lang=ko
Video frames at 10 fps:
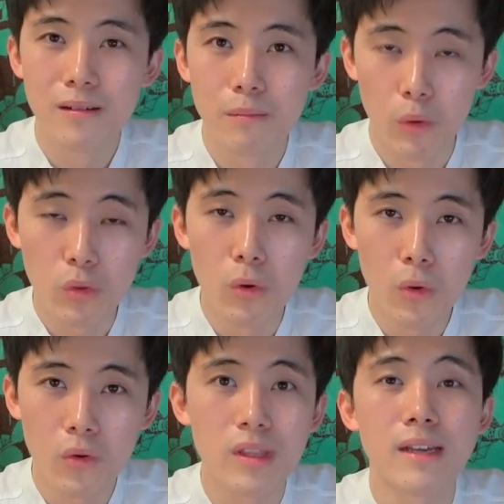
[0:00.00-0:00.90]

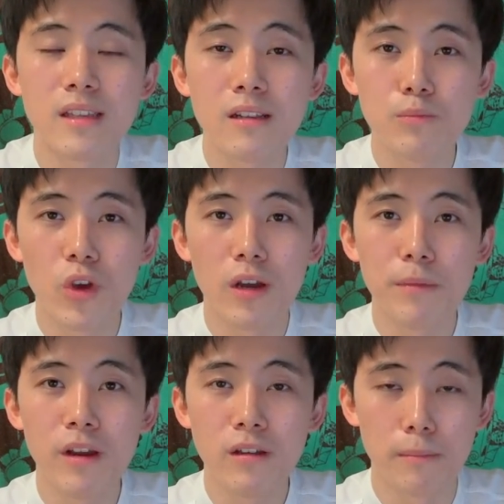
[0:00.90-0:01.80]
보통 탄산음료
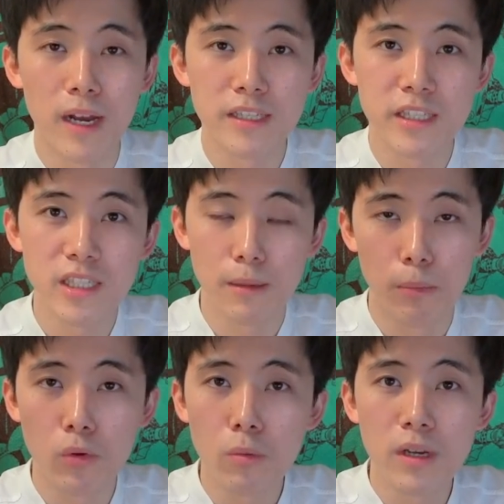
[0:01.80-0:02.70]
하면 맛이
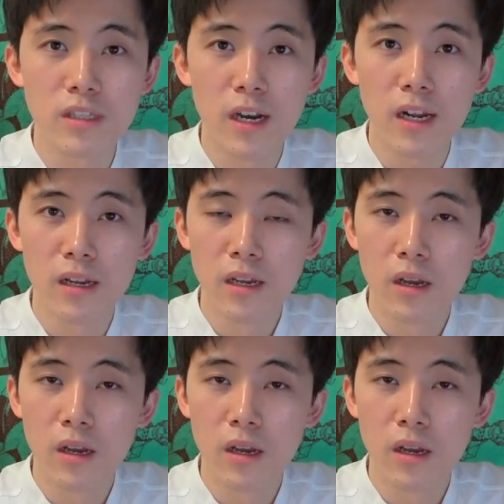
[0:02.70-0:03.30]
포도 맛이랑